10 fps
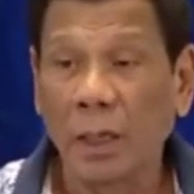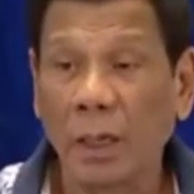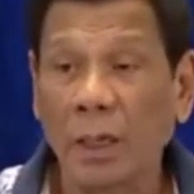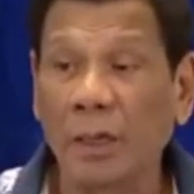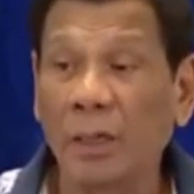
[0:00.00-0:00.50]

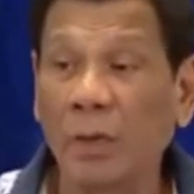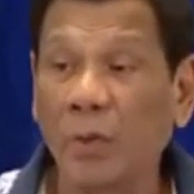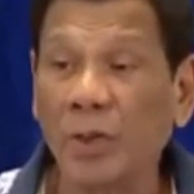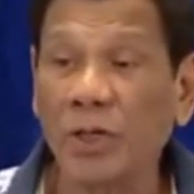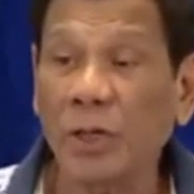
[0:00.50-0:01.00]
And the
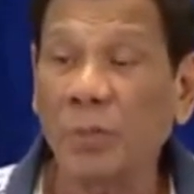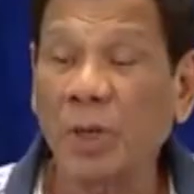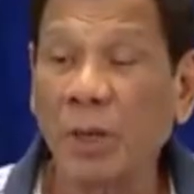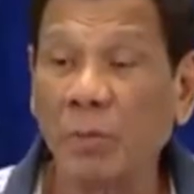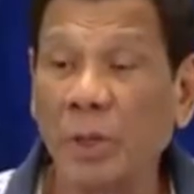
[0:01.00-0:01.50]
way she
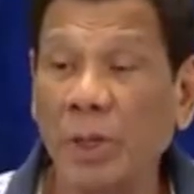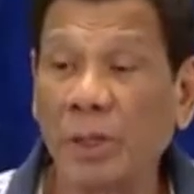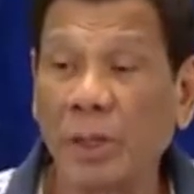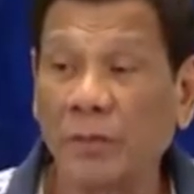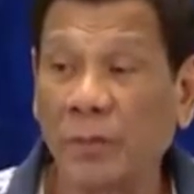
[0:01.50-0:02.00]
behaved right
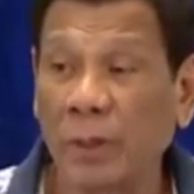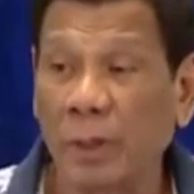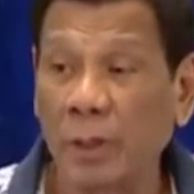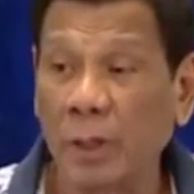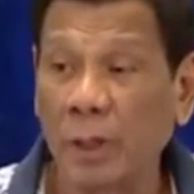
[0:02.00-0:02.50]

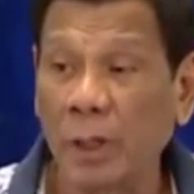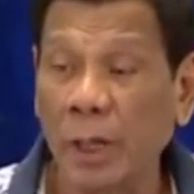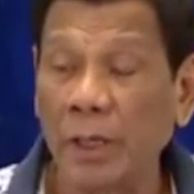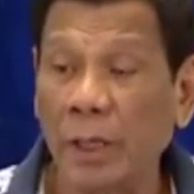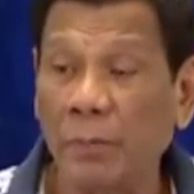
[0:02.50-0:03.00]
after
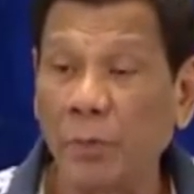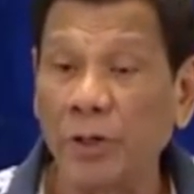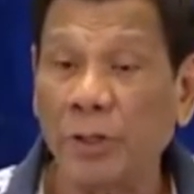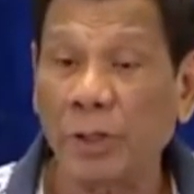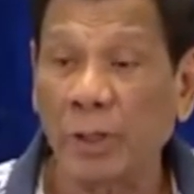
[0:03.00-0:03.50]
I
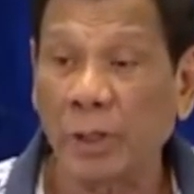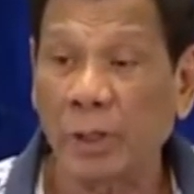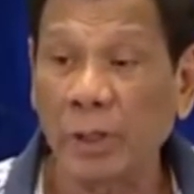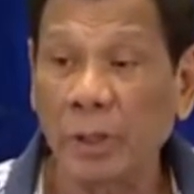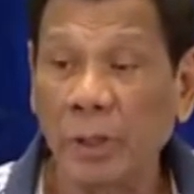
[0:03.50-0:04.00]
appointed her